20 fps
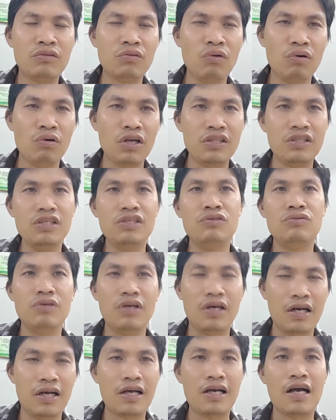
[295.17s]
多的地区
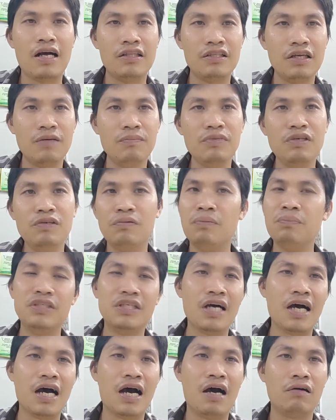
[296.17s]
啊，它肯定蜜蜂比
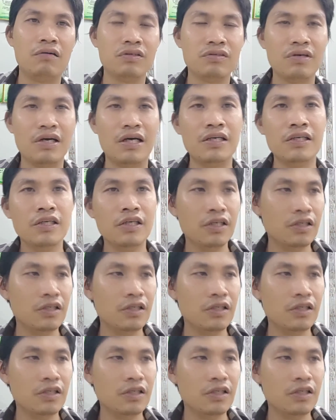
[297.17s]
较好了，是吧？